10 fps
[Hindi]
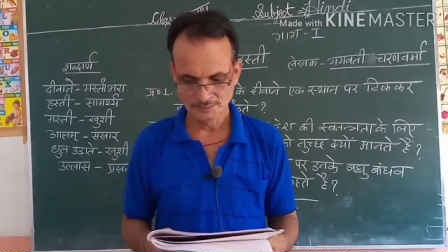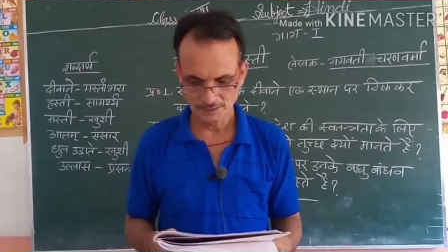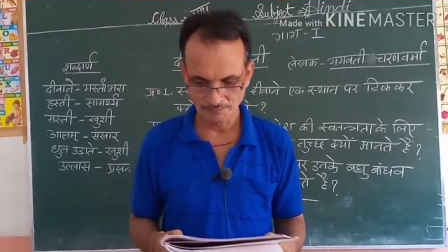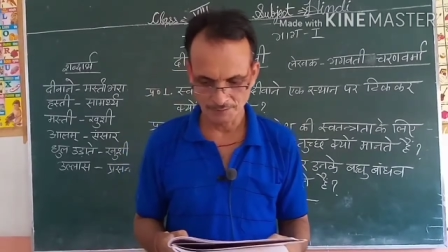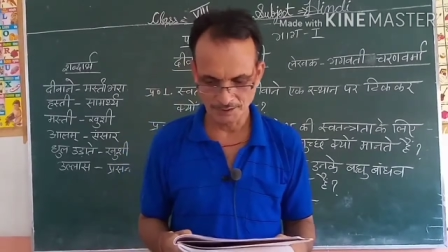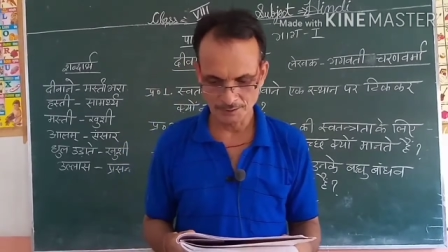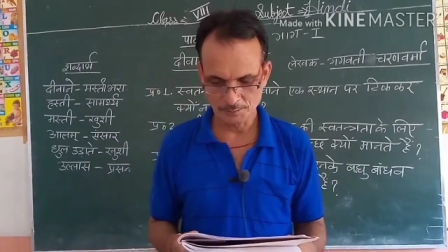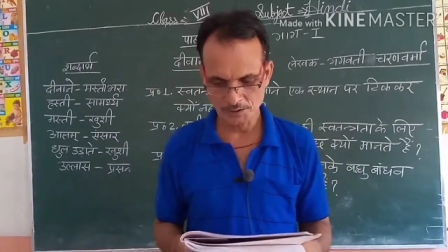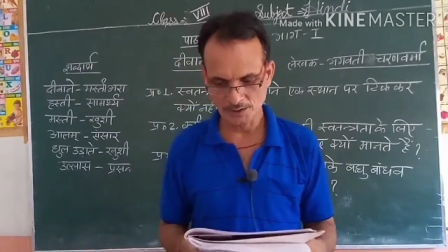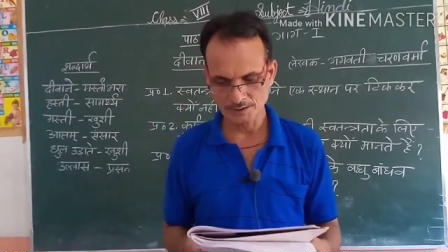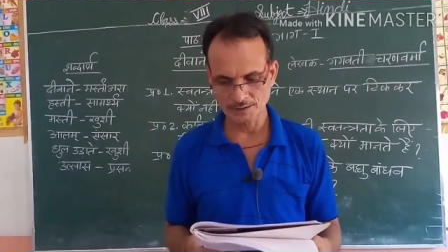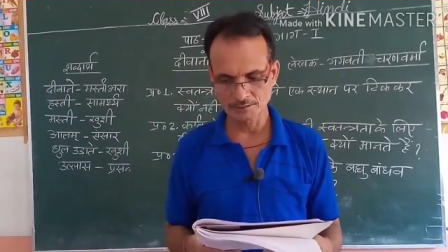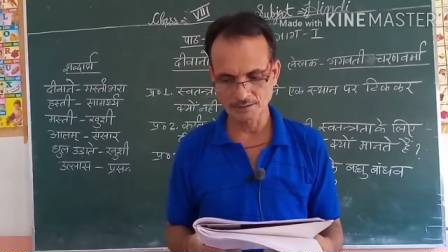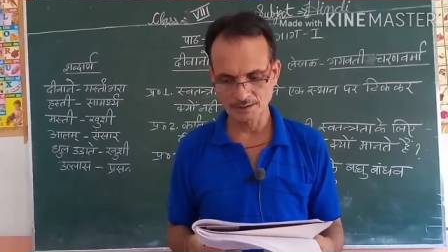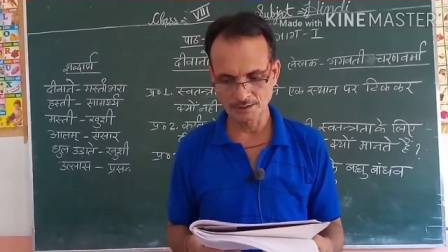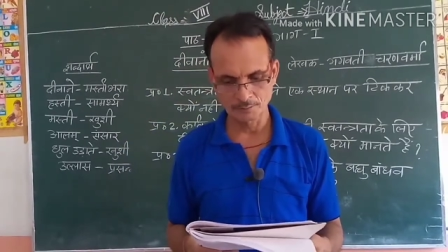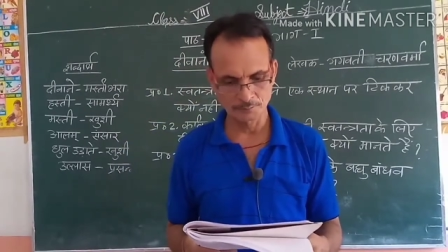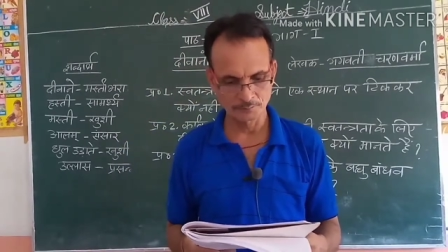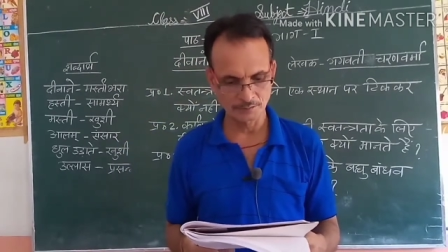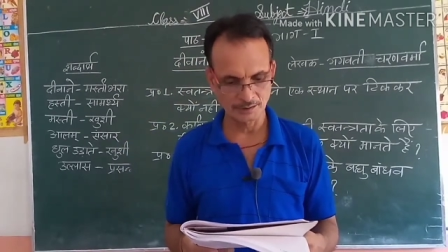कवि के अनुसार ये दीवाने
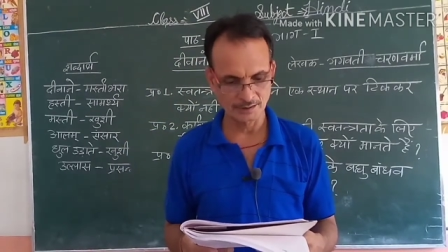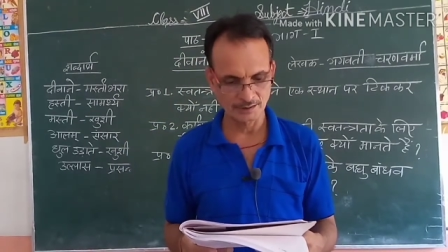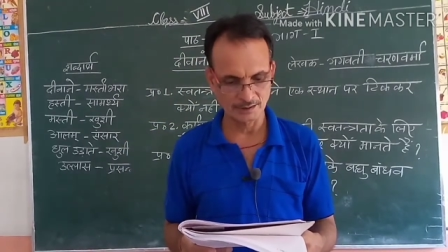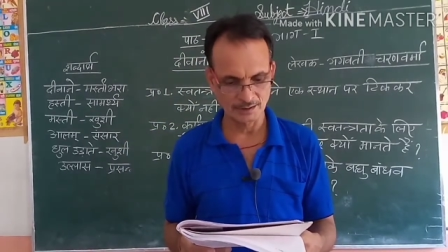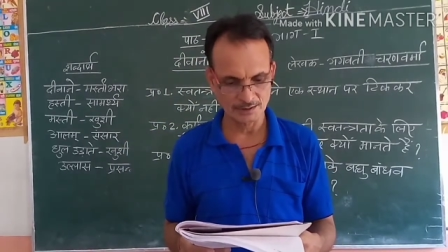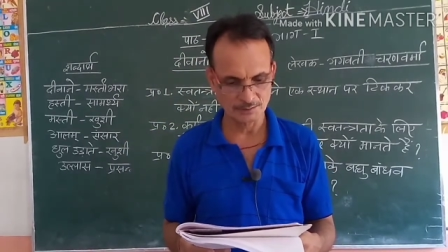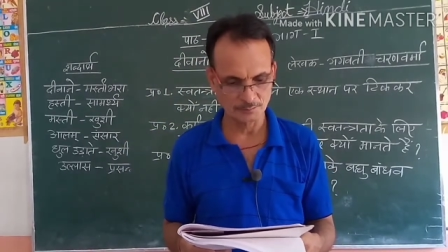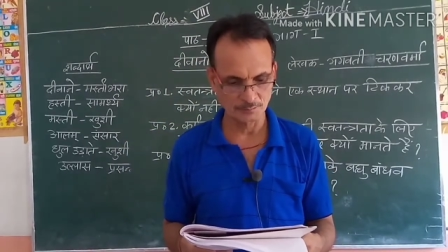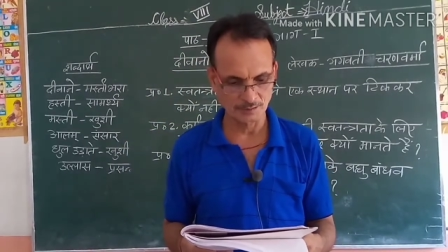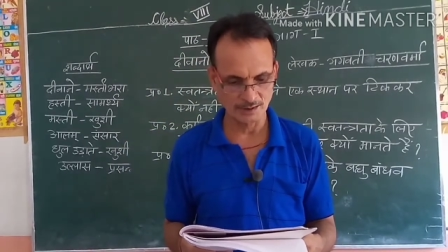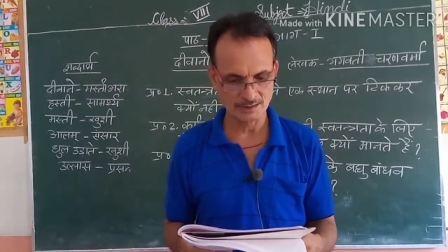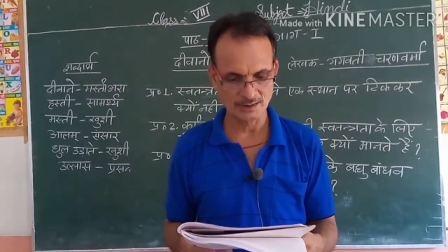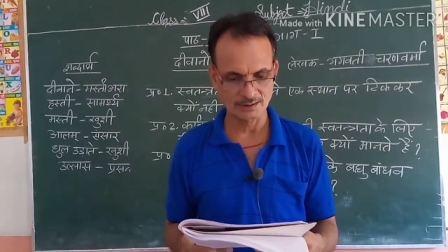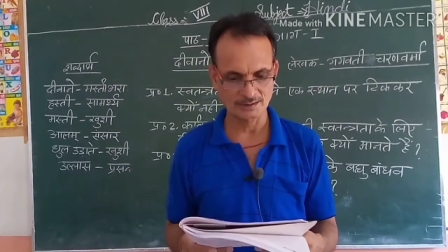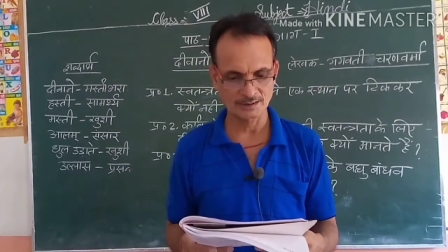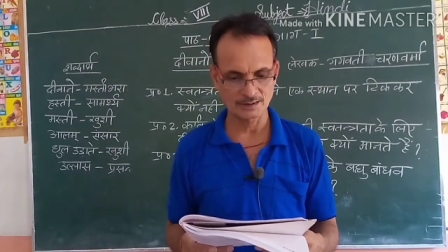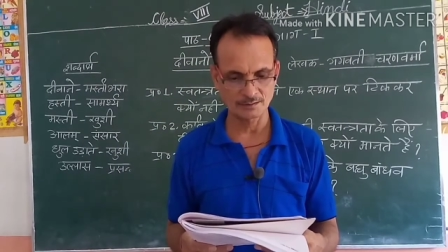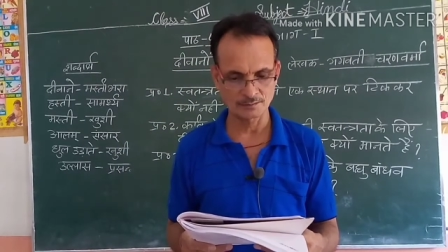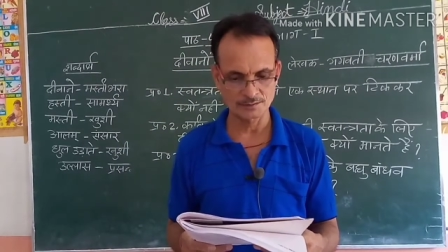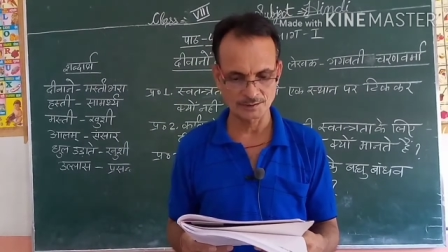लोगों के लिए हर्ष और उल्लास लाते हैं
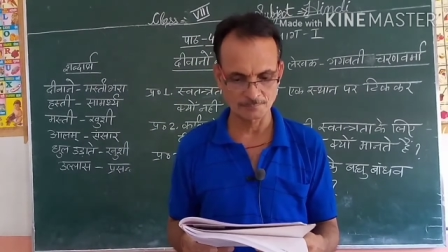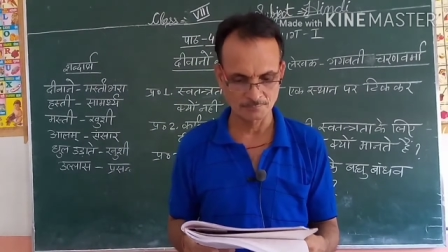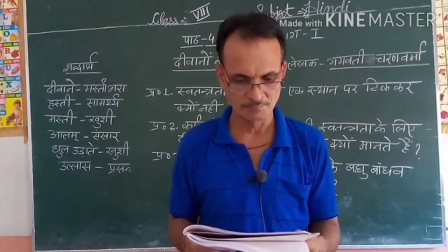और जब